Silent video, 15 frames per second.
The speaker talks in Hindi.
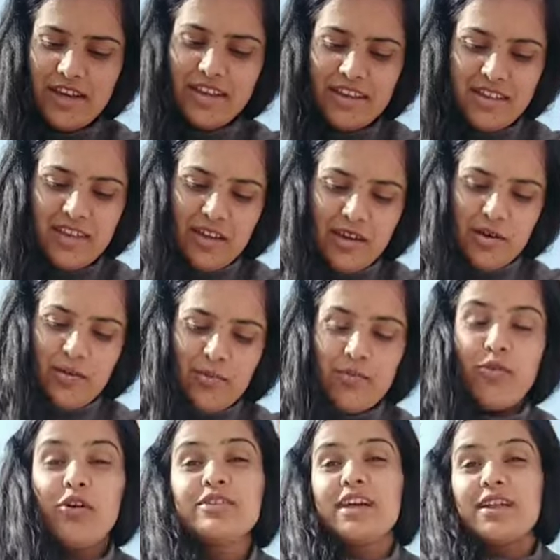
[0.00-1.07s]
के
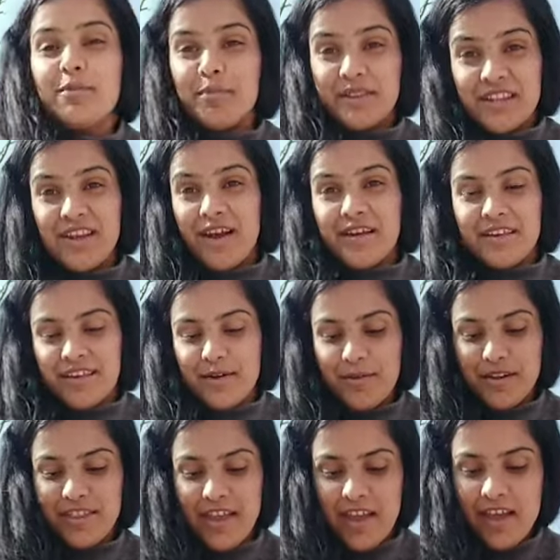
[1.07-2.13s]
बहुत ज़्यादा पतला करना
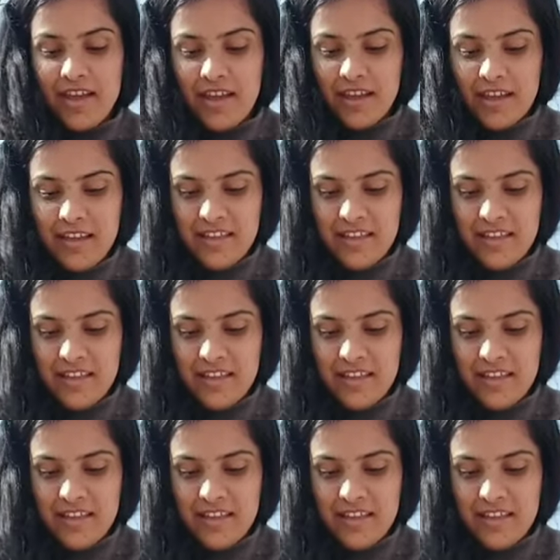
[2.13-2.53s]
पड़ता है